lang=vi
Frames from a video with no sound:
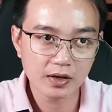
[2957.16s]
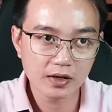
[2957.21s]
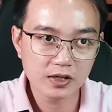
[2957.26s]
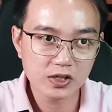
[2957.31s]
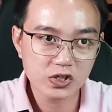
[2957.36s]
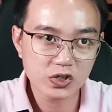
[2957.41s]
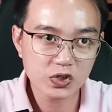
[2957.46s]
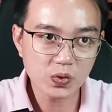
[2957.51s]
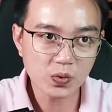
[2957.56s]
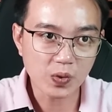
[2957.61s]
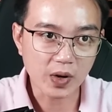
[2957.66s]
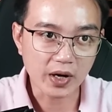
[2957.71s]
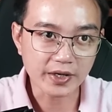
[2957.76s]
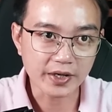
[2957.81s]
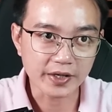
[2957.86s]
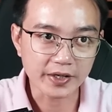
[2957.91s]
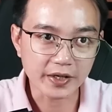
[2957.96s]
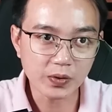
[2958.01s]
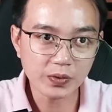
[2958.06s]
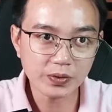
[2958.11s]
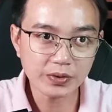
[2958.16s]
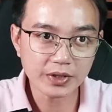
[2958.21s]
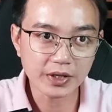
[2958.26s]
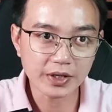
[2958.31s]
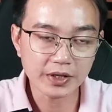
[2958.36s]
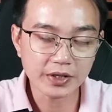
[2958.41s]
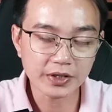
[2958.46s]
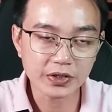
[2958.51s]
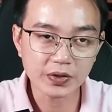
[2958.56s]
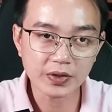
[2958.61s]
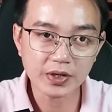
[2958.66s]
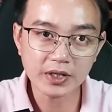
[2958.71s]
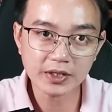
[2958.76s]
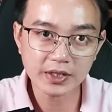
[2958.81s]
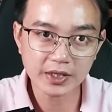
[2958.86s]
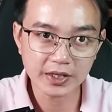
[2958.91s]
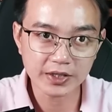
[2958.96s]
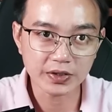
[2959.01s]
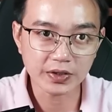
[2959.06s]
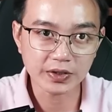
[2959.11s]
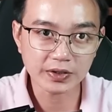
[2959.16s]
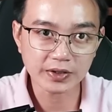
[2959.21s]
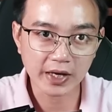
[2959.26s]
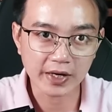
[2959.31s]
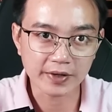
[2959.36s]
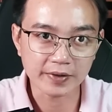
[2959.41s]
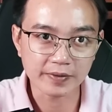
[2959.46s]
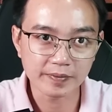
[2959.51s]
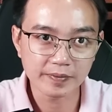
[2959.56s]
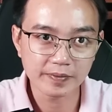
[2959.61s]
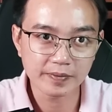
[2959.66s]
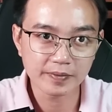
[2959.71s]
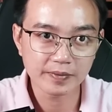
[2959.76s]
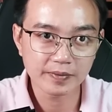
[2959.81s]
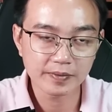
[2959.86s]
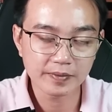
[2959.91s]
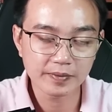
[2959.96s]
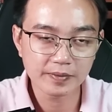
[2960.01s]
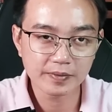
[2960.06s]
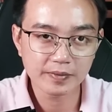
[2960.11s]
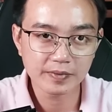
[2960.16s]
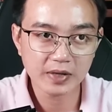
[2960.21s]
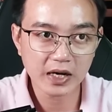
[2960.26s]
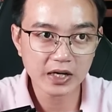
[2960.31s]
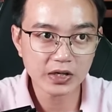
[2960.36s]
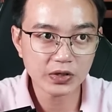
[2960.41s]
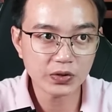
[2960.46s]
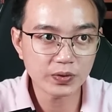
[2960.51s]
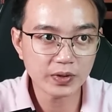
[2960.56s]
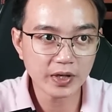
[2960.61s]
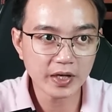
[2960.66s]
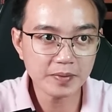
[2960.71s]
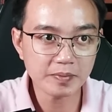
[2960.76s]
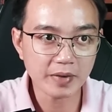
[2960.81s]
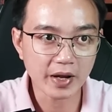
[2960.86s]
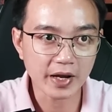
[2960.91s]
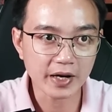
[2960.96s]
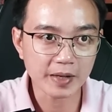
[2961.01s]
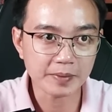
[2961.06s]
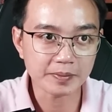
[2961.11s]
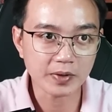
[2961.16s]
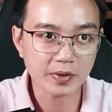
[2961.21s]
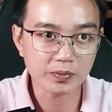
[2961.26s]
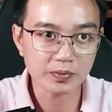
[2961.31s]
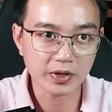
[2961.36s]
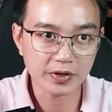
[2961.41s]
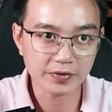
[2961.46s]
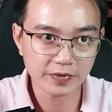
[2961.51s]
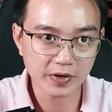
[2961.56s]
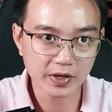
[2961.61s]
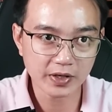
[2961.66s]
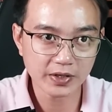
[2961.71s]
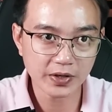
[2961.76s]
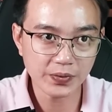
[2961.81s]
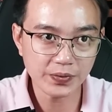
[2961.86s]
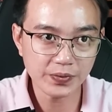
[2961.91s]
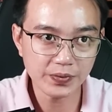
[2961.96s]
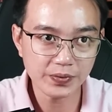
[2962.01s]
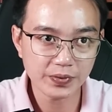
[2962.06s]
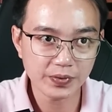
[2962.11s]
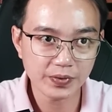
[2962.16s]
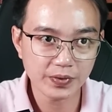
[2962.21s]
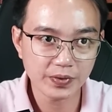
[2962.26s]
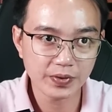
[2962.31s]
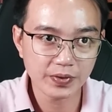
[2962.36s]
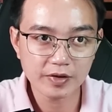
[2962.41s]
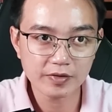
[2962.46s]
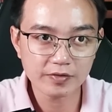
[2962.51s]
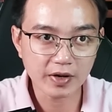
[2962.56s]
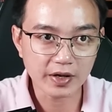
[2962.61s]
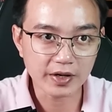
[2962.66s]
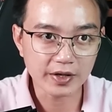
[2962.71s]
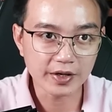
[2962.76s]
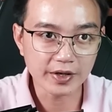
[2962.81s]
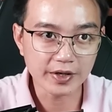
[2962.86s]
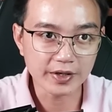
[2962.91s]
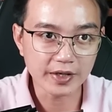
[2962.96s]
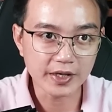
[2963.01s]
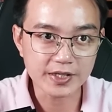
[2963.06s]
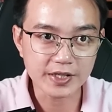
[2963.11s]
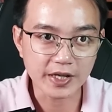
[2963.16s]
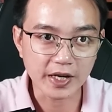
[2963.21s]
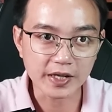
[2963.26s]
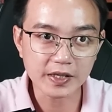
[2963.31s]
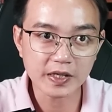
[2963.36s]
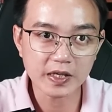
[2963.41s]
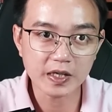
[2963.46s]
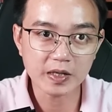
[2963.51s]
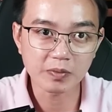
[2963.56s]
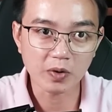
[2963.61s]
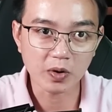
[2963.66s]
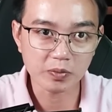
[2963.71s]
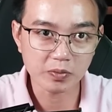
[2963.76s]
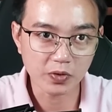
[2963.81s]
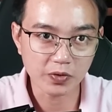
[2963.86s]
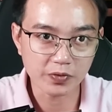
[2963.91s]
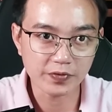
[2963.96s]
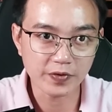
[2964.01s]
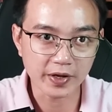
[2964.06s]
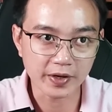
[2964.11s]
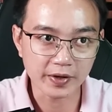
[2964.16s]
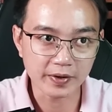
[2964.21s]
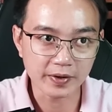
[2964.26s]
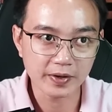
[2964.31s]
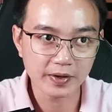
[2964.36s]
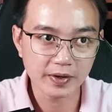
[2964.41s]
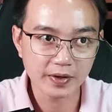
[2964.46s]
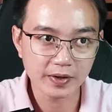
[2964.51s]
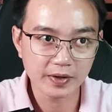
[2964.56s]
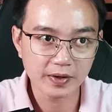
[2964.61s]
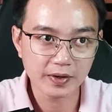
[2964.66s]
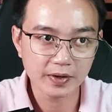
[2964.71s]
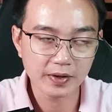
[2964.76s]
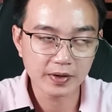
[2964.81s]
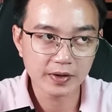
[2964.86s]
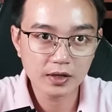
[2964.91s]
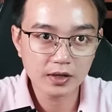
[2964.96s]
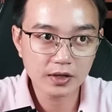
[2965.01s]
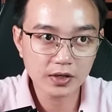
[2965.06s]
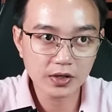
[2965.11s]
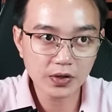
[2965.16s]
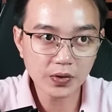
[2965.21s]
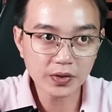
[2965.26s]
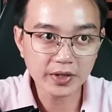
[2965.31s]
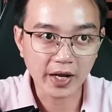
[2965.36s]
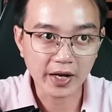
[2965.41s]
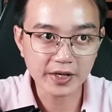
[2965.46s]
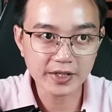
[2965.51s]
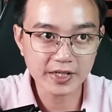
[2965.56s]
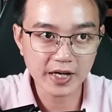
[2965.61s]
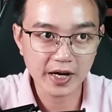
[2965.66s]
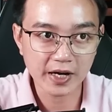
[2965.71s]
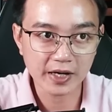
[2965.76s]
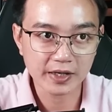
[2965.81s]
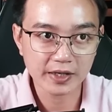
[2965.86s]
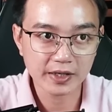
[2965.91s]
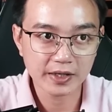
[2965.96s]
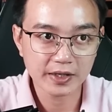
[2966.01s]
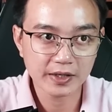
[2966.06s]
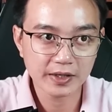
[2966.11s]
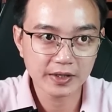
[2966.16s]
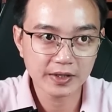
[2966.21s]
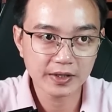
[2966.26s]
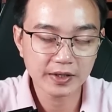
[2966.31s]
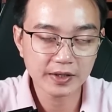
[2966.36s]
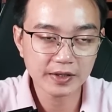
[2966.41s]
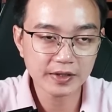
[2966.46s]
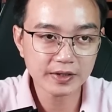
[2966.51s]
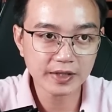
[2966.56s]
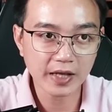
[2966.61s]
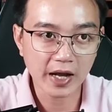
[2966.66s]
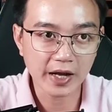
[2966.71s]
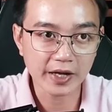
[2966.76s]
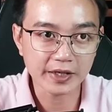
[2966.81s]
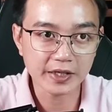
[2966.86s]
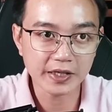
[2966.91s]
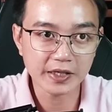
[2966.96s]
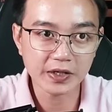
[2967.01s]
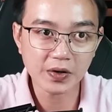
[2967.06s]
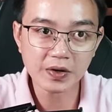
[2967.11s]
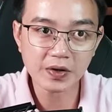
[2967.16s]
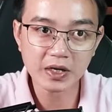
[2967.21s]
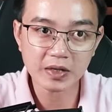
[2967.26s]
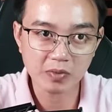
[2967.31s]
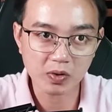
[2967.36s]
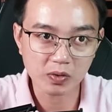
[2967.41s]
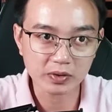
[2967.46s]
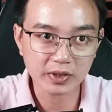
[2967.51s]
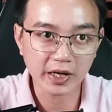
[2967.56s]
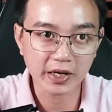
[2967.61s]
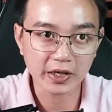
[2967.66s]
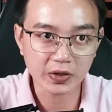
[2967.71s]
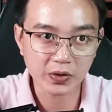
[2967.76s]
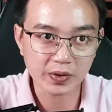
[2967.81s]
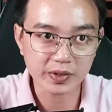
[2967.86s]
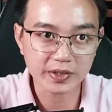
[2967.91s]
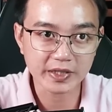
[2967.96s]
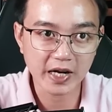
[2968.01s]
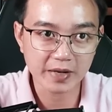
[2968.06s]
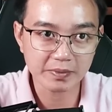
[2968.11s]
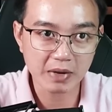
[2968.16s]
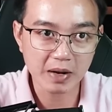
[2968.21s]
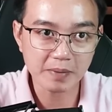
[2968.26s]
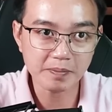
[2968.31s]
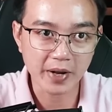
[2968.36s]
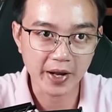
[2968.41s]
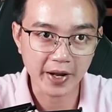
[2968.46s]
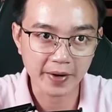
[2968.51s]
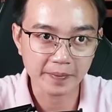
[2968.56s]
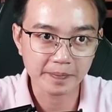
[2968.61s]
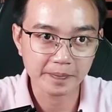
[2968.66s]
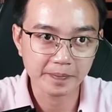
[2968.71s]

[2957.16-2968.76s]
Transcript: Suốt quãng đời ấu thơ cho đến khi trưởng thành, anh luôn lấy mẹ làm động lực phấn đấu và nơi để sẻ chia mọi muộn phiền. Nói thẳng ra, Tài khi đó là một thằng con trai bám mẹ.